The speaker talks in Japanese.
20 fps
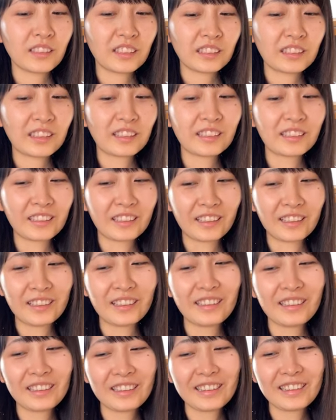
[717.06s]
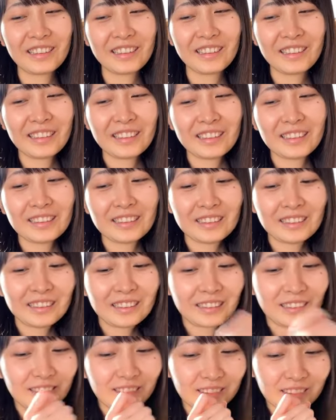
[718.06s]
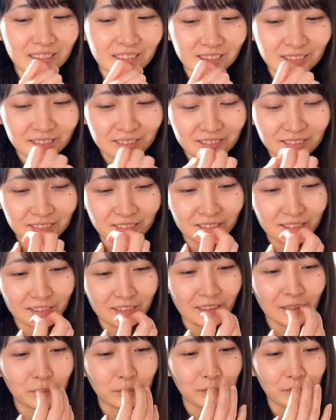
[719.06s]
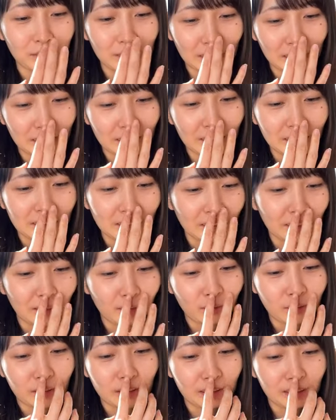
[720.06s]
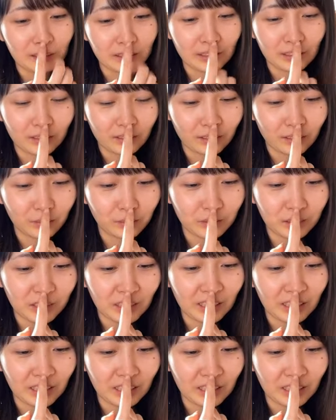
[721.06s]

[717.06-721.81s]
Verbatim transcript: だってさあのそう去年やったじゃん「今かける」の舞